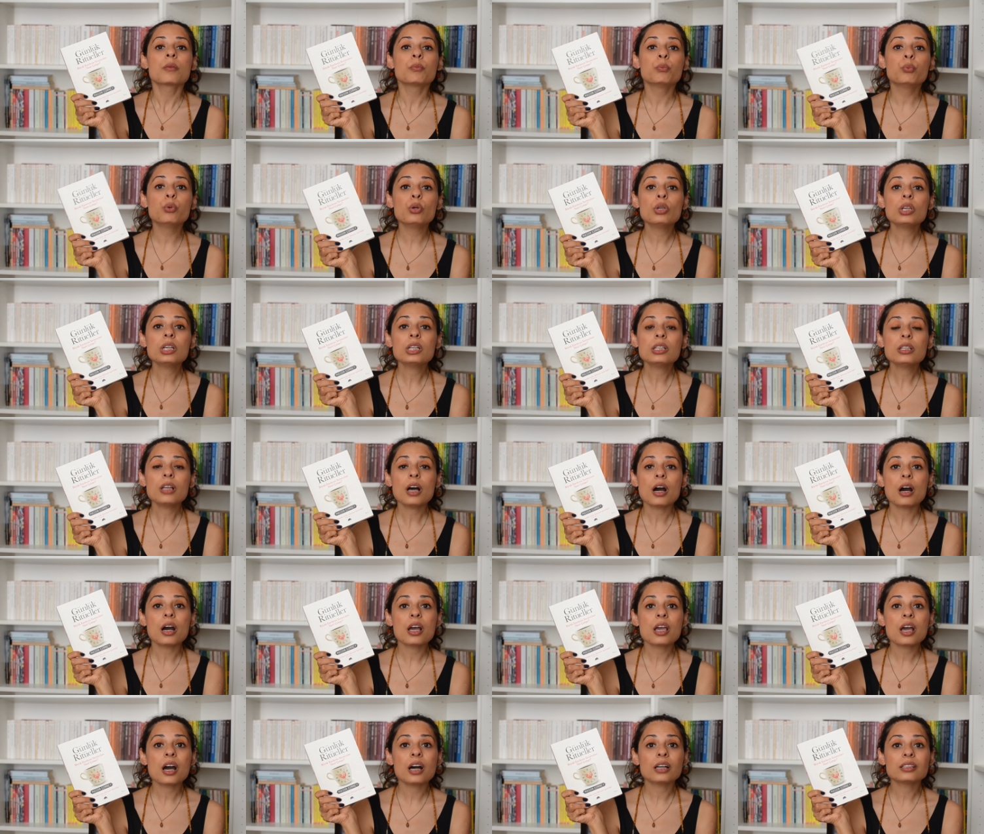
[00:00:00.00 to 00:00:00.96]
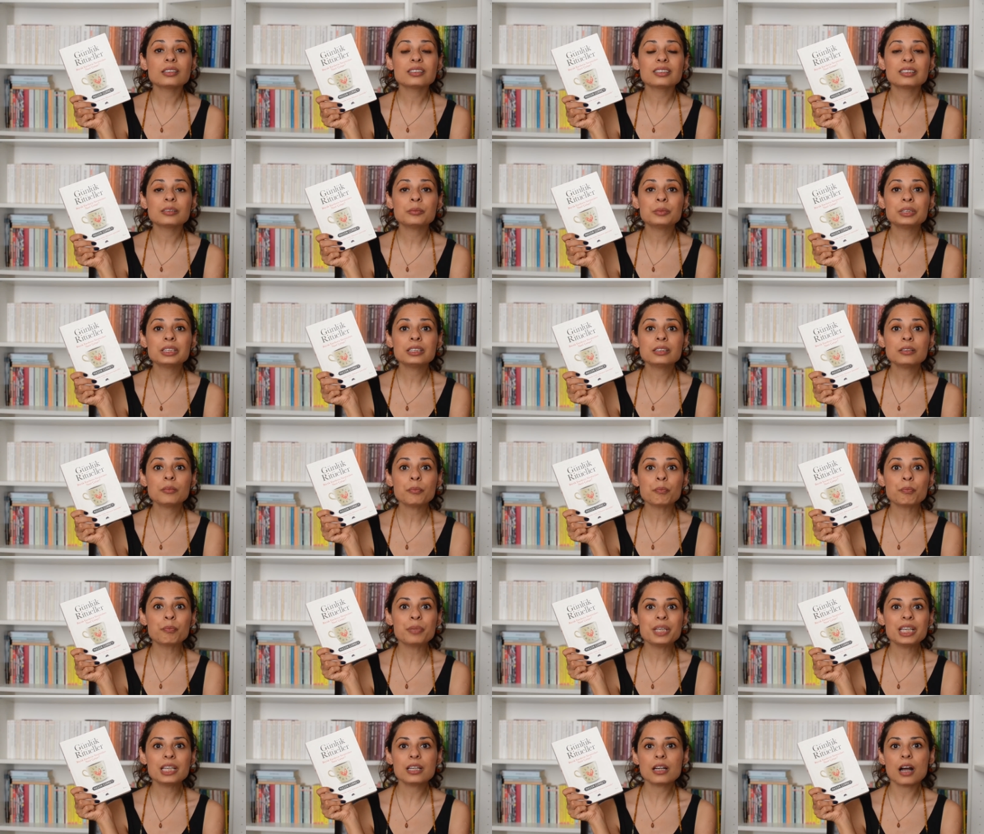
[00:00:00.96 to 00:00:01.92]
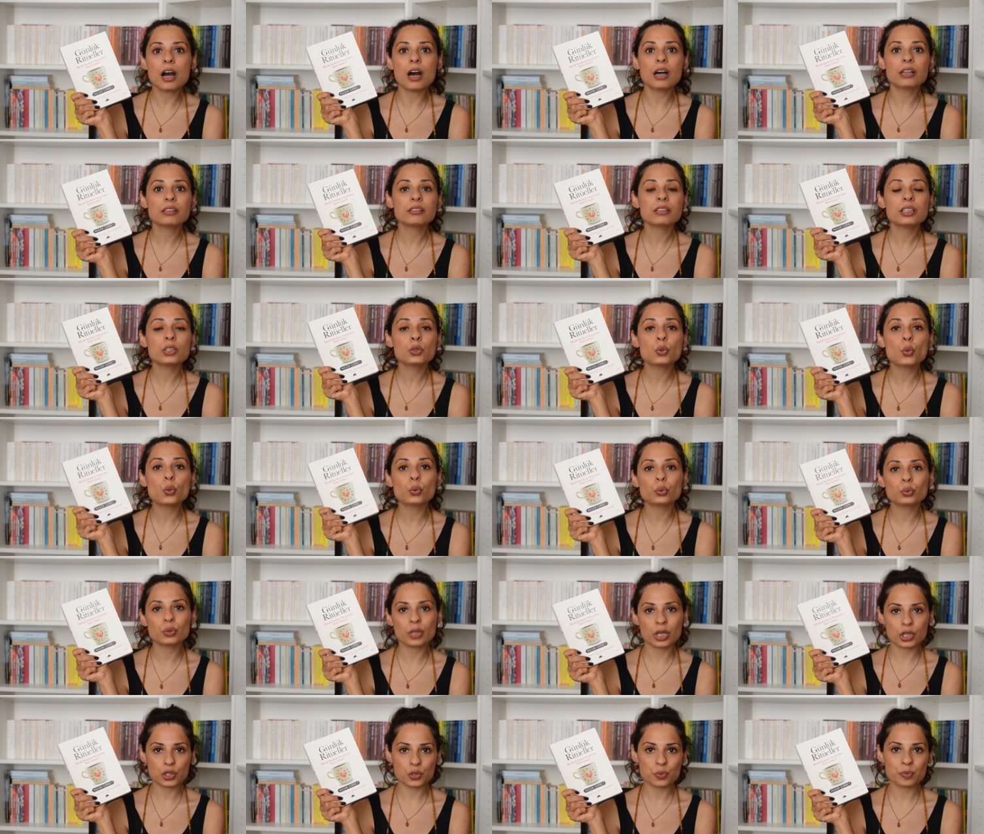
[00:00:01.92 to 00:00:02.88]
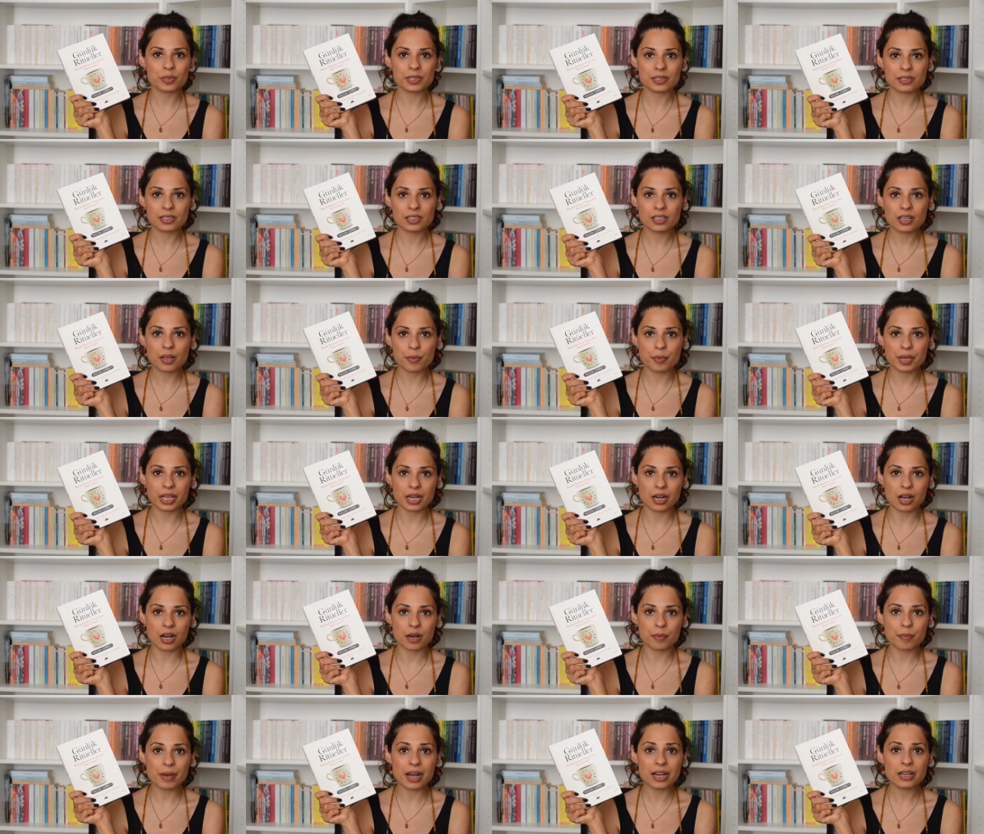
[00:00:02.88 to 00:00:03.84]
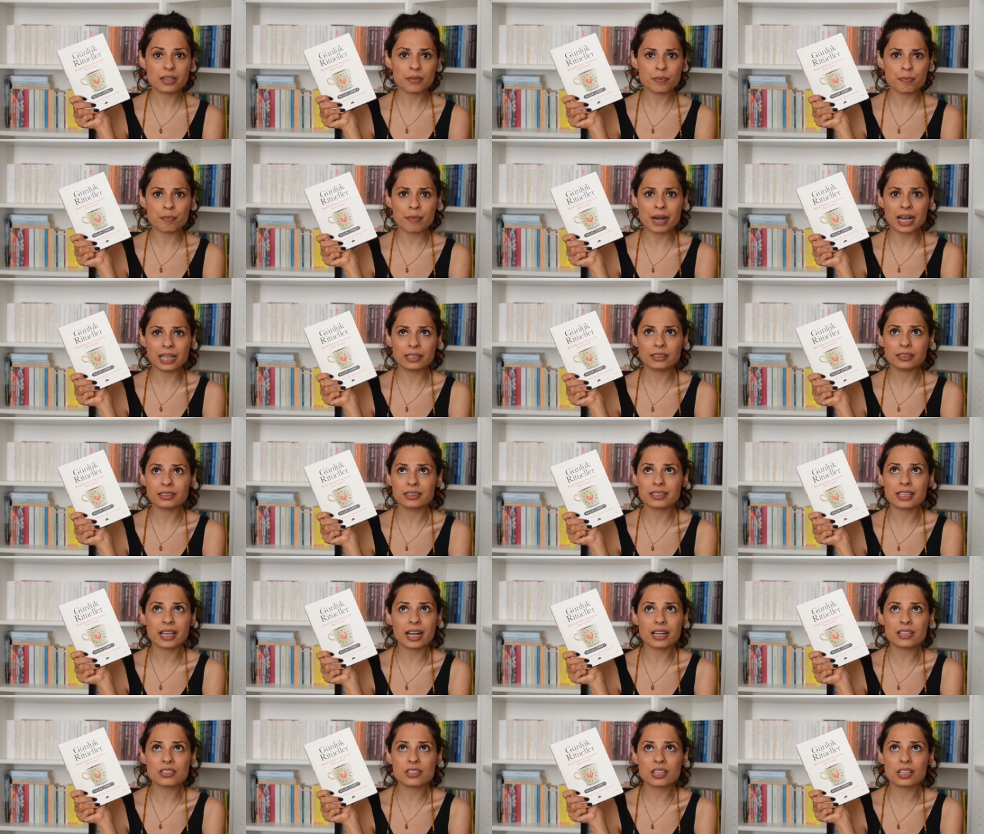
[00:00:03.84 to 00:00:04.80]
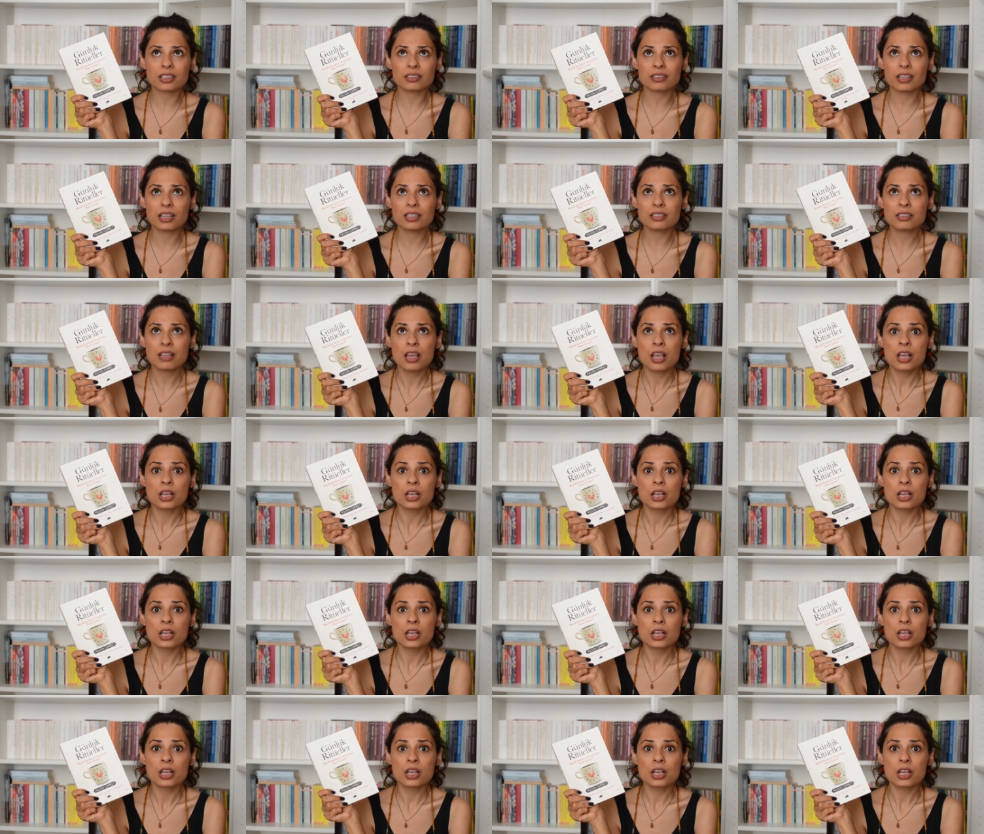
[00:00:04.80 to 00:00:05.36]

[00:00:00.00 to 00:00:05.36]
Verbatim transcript: Bu yıl hayatımın bir anda yoğunlaşmasıyla beraber ben gerçekten